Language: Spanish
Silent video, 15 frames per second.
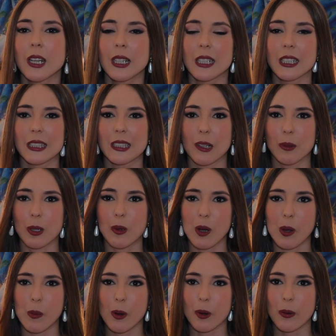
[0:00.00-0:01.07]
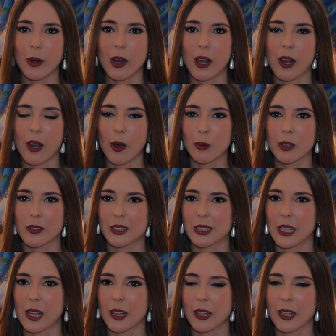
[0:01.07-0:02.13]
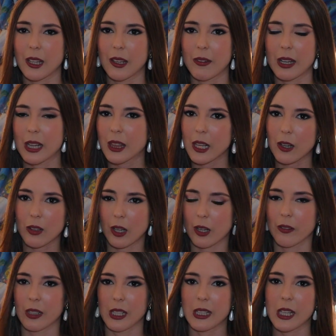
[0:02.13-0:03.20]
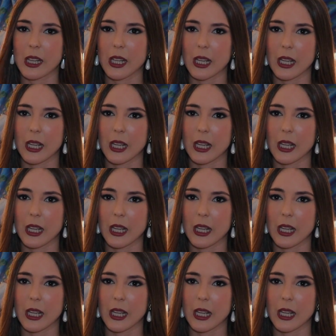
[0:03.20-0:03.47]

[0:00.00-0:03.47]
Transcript: y también colaboro con la Universidad de Valencia con el Gabinete